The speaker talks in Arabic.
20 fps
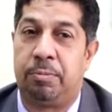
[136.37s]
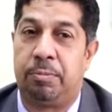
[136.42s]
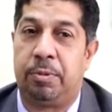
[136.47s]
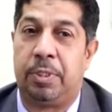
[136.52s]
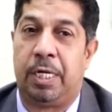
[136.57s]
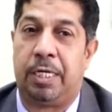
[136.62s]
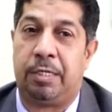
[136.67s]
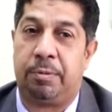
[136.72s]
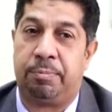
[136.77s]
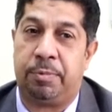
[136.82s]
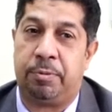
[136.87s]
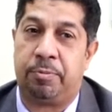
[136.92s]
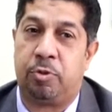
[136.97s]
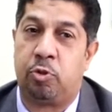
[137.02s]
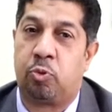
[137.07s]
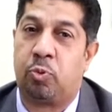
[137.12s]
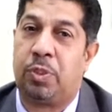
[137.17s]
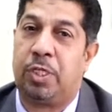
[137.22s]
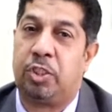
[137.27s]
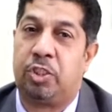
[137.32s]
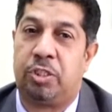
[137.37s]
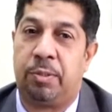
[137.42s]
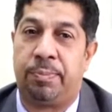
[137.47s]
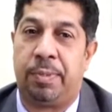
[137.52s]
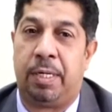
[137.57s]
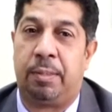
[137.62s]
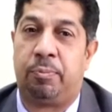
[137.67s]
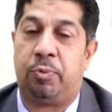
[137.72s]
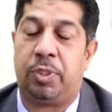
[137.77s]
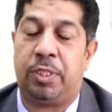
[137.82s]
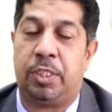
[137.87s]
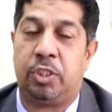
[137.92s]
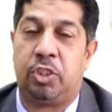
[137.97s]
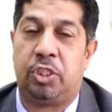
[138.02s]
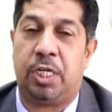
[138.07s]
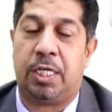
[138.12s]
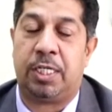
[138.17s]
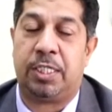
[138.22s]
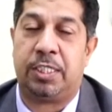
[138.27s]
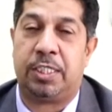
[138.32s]
يعني بيبذرونها الشباب واحنا ان
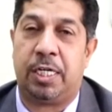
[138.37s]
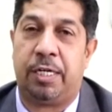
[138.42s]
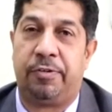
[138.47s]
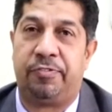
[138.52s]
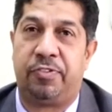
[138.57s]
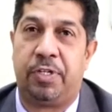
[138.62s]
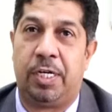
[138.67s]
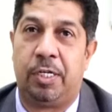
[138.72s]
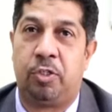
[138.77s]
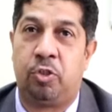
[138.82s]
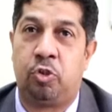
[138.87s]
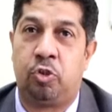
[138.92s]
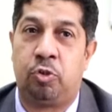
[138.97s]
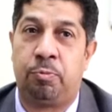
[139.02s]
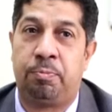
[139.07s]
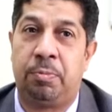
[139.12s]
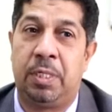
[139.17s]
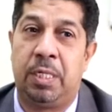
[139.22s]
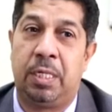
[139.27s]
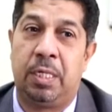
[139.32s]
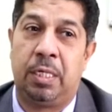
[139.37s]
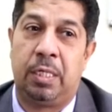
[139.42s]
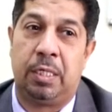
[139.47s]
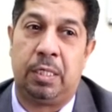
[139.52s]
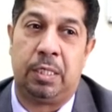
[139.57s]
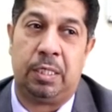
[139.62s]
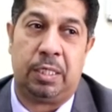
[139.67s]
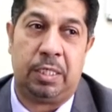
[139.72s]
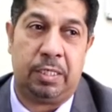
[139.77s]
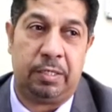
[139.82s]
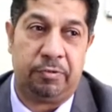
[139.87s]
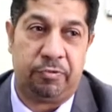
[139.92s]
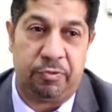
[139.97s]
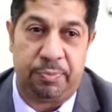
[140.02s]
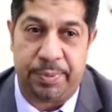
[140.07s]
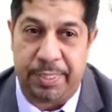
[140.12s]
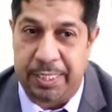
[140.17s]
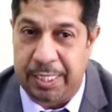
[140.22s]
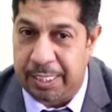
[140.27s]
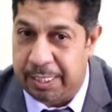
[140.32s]
شاء الله نساهم فيها اليوم احنا في
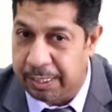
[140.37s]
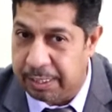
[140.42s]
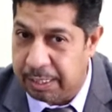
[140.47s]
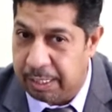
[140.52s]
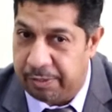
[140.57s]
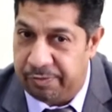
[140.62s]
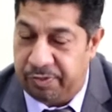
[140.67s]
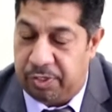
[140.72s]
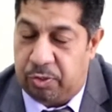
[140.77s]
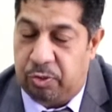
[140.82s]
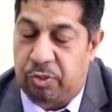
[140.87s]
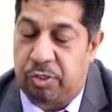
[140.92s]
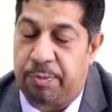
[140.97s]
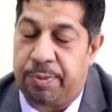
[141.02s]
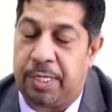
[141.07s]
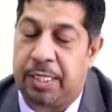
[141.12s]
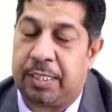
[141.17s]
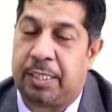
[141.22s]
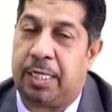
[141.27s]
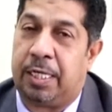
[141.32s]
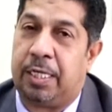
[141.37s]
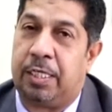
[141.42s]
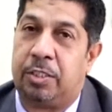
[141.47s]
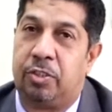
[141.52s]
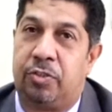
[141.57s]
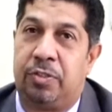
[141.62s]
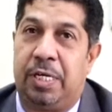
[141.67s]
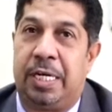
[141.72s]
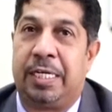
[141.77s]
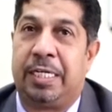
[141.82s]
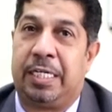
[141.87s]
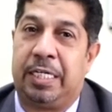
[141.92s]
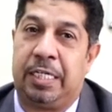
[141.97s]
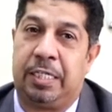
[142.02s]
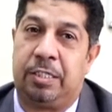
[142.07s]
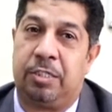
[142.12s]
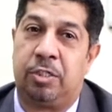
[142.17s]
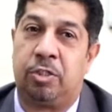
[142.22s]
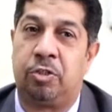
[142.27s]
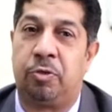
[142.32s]
بدايه 2017
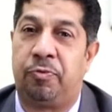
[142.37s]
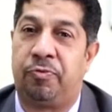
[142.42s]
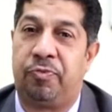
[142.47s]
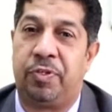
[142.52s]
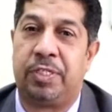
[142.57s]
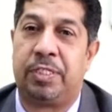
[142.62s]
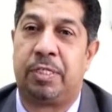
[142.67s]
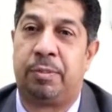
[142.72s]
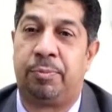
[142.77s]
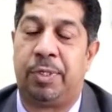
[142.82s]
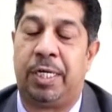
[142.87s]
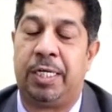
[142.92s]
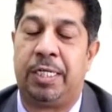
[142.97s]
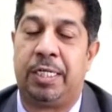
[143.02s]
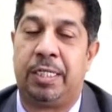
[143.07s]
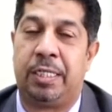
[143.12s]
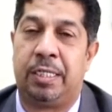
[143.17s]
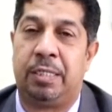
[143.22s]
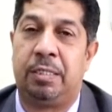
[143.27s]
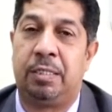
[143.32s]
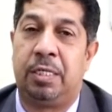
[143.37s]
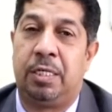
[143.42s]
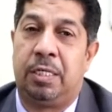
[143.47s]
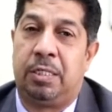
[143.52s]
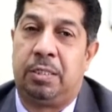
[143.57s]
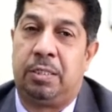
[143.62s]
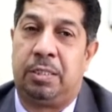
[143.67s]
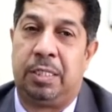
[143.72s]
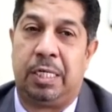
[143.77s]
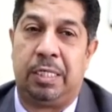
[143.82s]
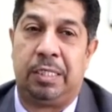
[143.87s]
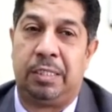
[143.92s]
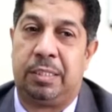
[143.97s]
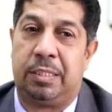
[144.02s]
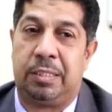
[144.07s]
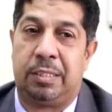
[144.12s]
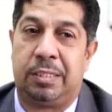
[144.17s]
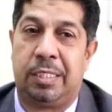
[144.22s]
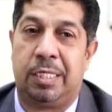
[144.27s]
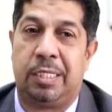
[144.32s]
اكيد عقب فتره معينه
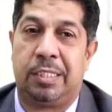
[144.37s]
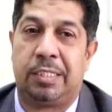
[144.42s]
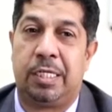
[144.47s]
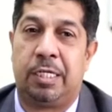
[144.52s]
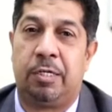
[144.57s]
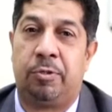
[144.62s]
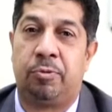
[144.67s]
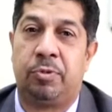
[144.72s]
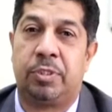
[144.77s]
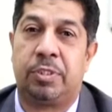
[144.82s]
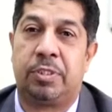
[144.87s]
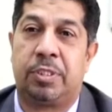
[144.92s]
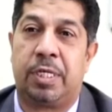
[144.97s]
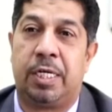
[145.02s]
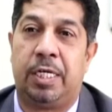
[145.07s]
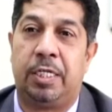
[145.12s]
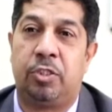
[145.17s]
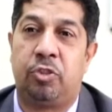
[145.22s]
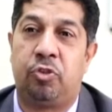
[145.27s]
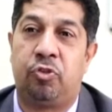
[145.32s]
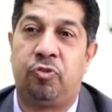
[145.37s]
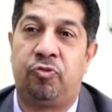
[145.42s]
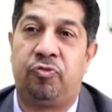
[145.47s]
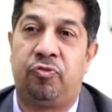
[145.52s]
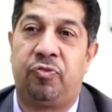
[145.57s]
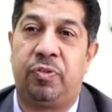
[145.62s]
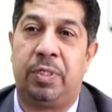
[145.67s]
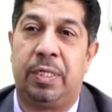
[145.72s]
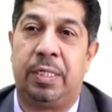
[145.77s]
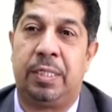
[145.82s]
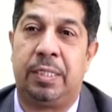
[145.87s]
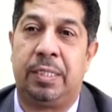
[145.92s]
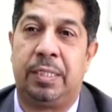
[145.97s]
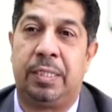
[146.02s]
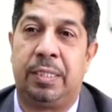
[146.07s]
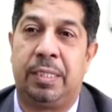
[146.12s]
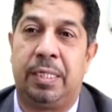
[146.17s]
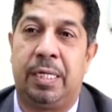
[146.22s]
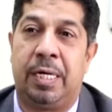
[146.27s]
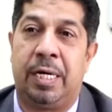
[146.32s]
يعني سنه سنه ونص راح نشوف
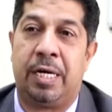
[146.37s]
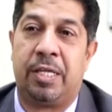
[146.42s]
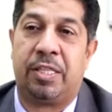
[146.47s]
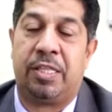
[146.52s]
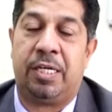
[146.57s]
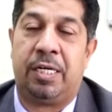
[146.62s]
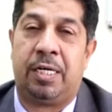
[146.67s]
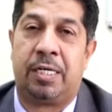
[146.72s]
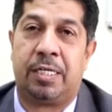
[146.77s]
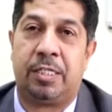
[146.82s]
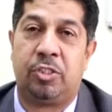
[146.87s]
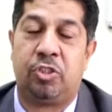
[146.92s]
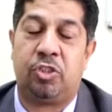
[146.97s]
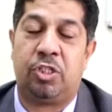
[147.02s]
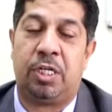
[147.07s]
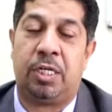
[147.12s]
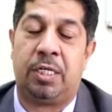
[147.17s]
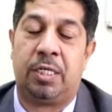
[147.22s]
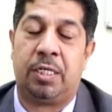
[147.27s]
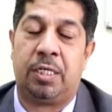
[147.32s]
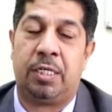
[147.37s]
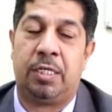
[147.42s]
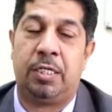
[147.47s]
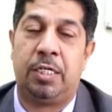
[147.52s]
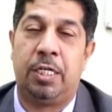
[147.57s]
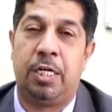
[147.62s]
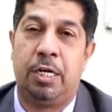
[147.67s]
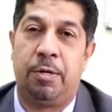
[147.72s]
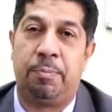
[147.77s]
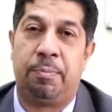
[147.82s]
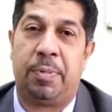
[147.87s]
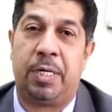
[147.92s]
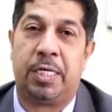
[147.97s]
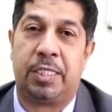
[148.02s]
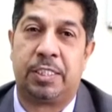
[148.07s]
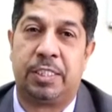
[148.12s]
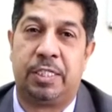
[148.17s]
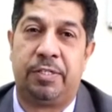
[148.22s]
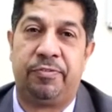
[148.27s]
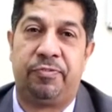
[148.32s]
آه، اثارها ان شاء الله
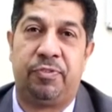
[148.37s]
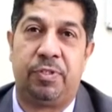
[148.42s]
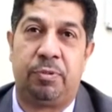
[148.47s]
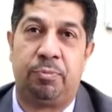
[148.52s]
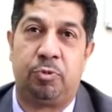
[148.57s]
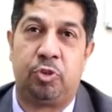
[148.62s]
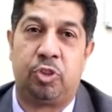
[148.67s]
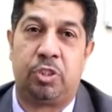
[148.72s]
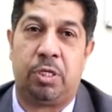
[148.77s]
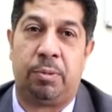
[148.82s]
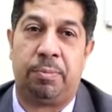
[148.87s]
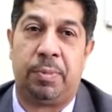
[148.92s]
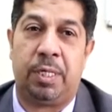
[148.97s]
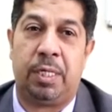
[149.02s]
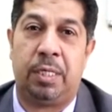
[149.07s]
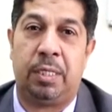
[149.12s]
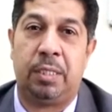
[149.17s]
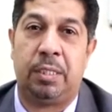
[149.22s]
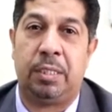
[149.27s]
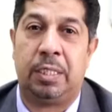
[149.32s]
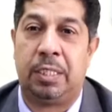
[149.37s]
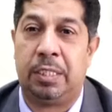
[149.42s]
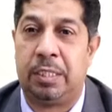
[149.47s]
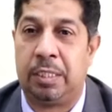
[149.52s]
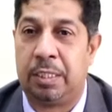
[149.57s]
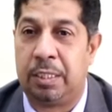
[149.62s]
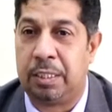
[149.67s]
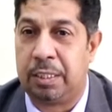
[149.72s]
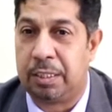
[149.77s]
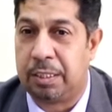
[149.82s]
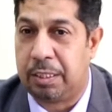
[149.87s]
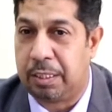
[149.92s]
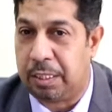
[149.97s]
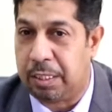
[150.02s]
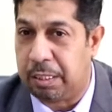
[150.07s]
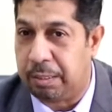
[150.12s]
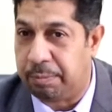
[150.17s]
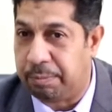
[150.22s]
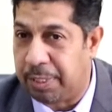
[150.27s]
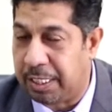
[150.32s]
بارزه في المجتمع احنا
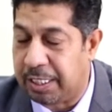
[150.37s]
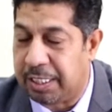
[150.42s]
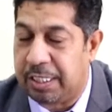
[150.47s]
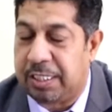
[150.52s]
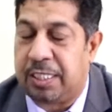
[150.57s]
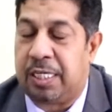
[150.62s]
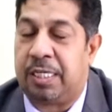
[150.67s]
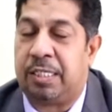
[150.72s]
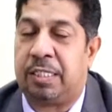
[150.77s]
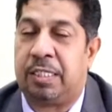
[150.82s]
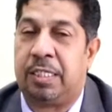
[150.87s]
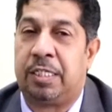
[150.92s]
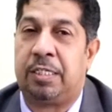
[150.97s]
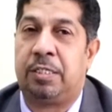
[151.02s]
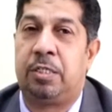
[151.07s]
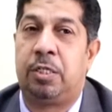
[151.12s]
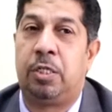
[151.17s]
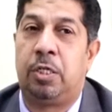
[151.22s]
كمركز لندن